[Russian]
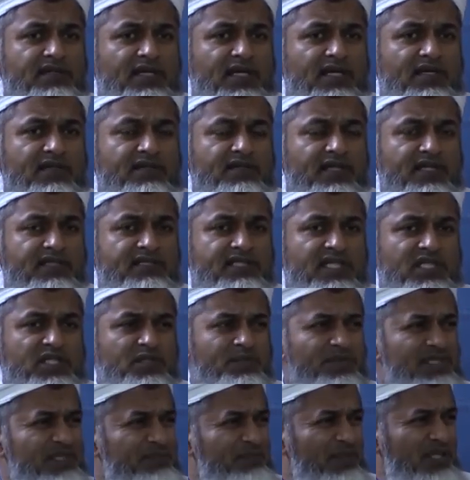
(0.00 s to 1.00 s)
Что-то
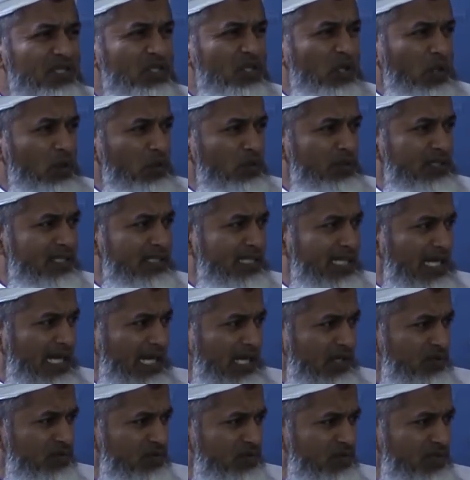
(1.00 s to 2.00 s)
говорят, холодно
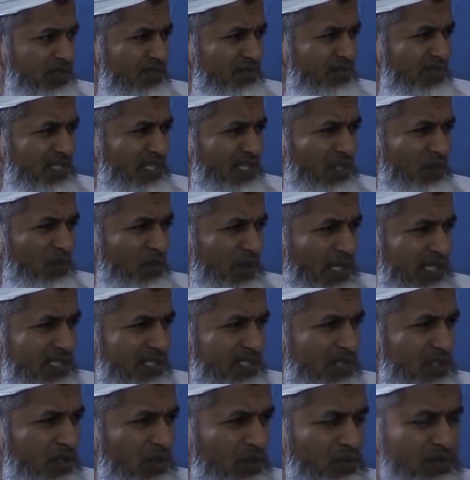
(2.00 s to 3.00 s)
дома. Я
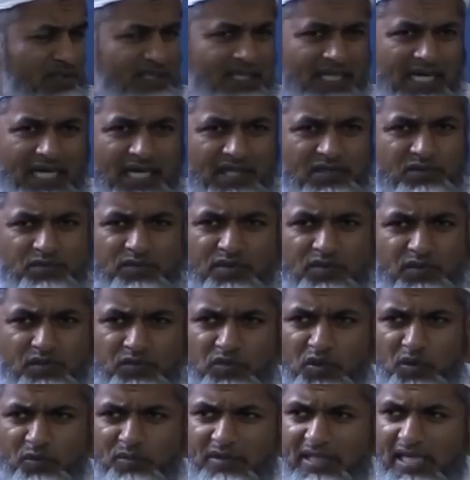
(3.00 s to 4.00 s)
думаю, а почему холодно-то
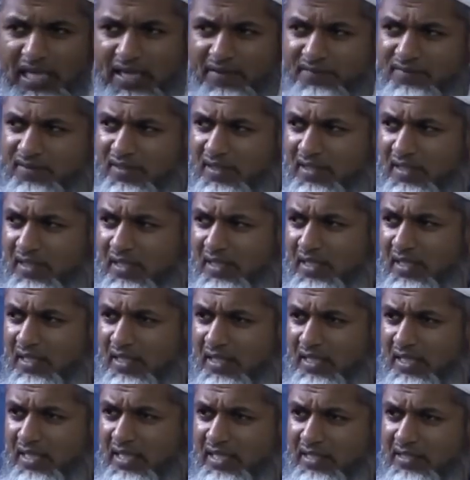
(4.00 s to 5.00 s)
интересно?
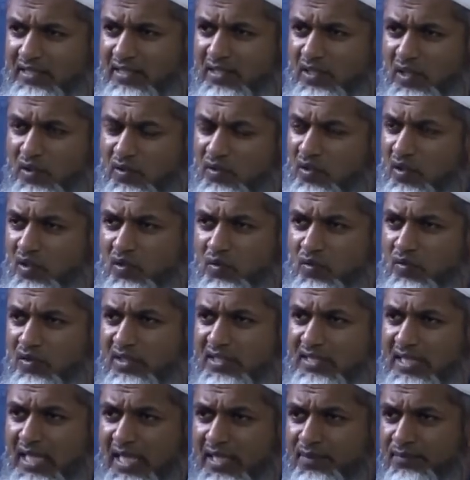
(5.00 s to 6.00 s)
Обычно-то
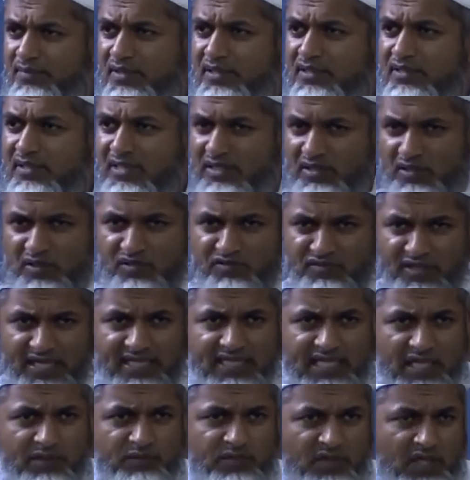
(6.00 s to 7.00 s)
обогреватель у нас, а у
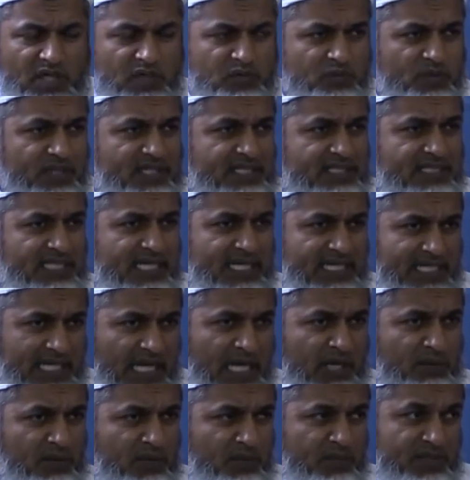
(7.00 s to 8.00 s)
нас зима тут. А
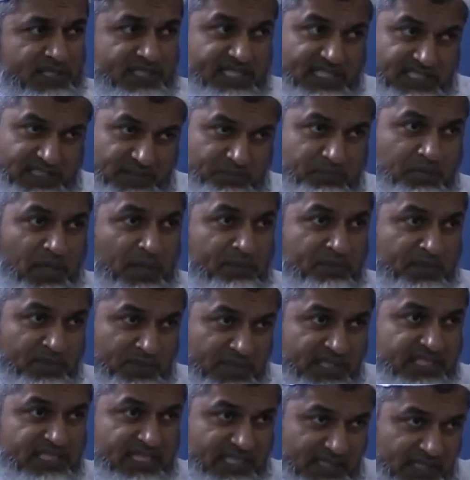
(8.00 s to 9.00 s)
зима-то у нас
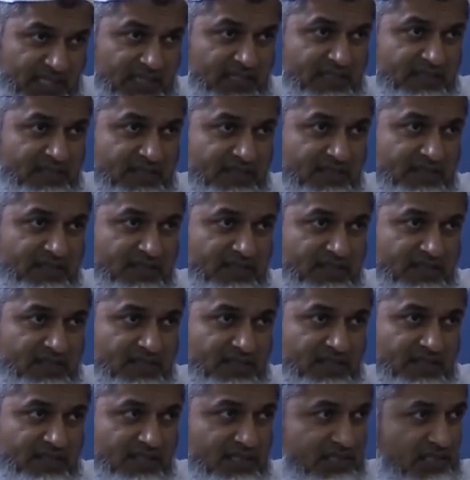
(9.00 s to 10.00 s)
честная.
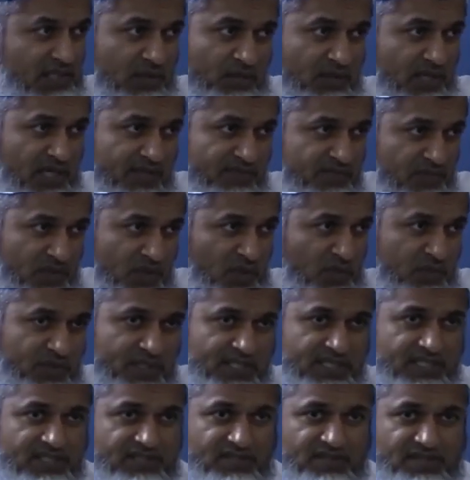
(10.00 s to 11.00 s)
Не то, что у
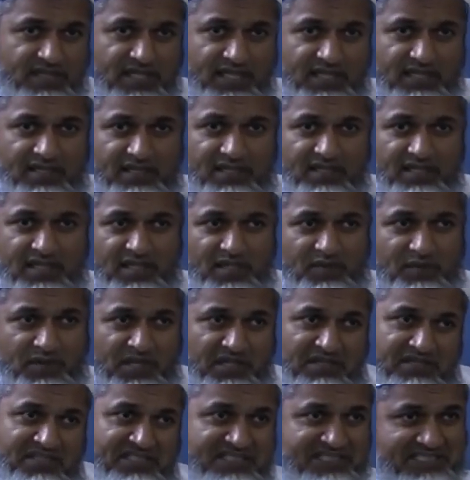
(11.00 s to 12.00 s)
вас, ребят.
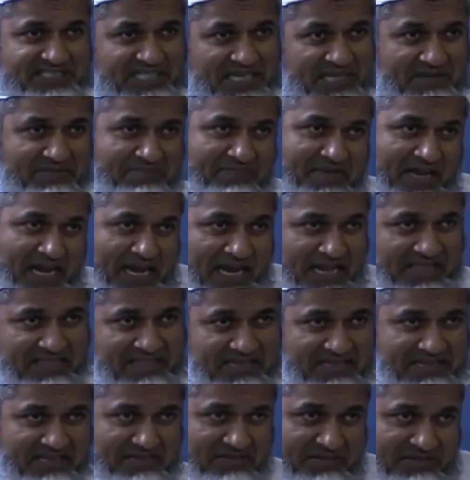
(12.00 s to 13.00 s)
Вы-то зимой
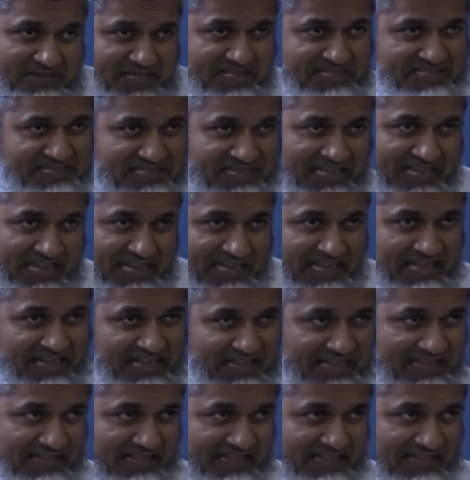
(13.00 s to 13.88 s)
загорать можете.